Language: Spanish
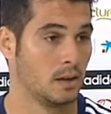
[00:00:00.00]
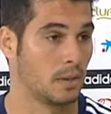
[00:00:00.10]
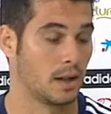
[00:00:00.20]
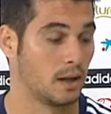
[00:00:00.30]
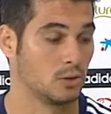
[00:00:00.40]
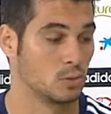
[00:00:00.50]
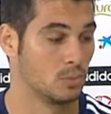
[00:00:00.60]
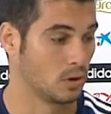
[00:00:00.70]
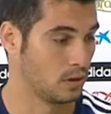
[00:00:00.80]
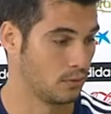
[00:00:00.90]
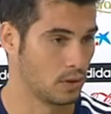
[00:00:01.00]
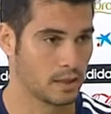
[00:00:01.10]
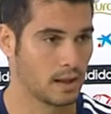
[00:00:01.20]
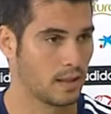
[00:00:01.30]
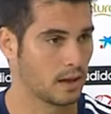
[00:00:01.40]
para, darnos un poco de
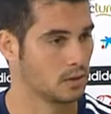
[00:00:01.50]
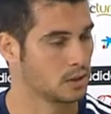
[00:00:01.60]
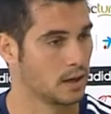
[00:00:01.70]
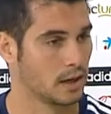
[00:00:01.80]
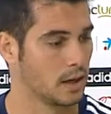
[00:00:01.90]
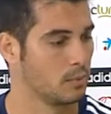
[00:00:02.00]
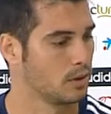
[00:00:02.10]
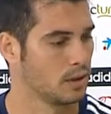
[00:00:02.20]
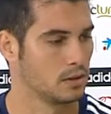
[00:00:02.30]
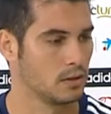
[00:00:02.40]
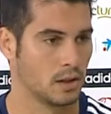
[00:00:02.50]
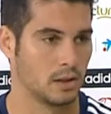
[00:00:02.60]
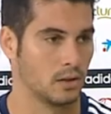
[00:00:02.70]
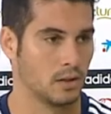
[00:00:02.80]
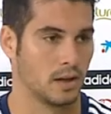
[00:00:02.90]
fuerza, darnos energía por dentro y
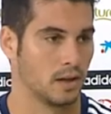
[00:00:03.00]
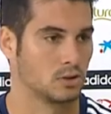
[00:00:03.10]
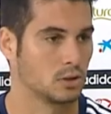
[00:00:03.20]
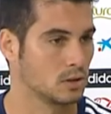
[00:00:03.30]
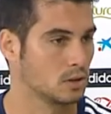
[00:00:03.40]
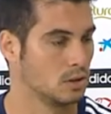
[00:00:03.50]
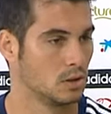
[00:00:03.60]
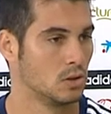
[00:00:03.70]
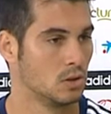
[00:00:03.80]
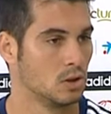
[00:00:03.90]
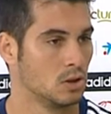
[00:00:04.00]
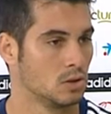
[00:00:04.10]
decir, oye, que nosotros no,